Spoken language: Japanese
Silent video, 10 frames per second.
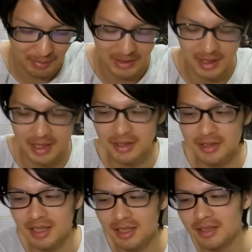まあ3ず
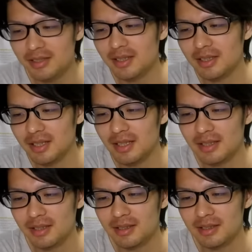つ上がってるからね。
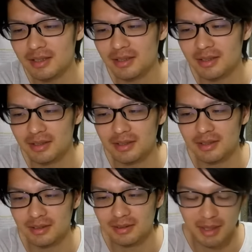
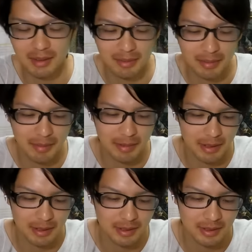うん。まあまあまあ。
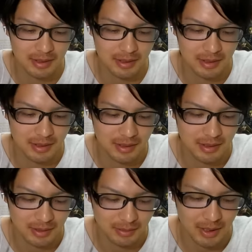
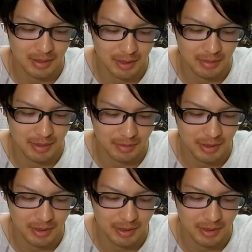まあまあまあ。